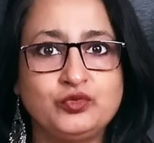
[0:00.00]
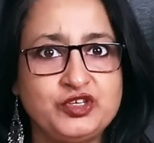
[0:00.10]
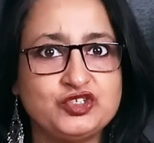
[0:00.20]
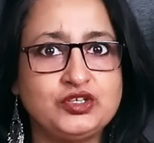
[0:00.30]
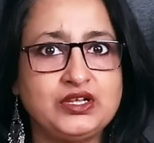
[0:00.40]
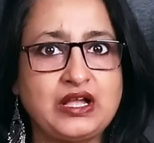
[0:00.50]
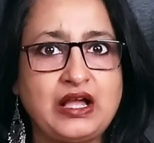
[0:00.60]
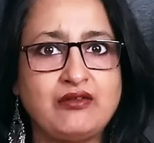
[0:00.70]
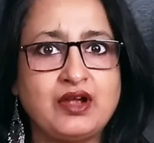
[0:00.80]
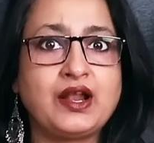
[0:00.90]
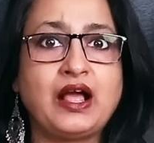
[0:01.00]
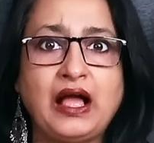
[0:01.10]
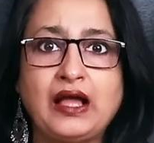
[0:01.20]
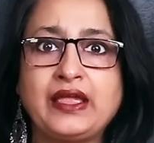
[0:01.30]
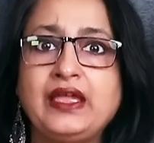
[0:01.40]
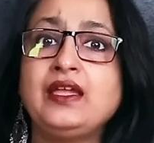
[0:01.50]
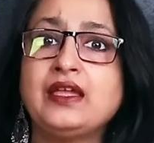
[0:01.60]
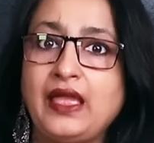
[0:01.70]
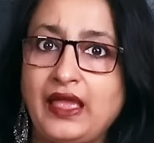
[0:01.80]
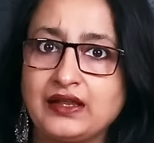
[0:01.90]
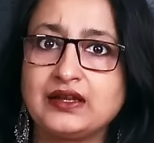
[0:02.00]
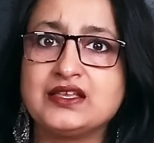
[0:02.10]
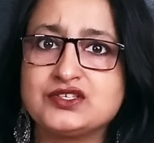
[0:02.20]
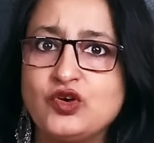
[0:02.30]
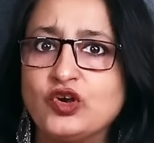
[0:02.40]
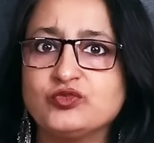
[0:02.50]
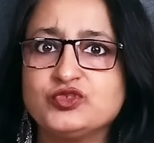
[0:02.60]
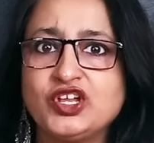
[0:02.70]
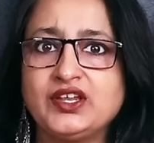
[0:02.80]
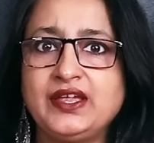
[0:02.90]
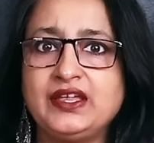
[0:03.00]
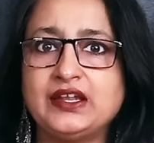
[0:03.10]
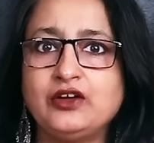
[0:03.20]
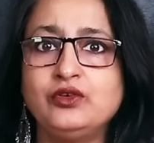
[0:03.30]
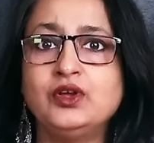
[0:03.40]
তুমি যদি খাওয়ার আগে এক গ্লাস গরম জল খেয়ে নাও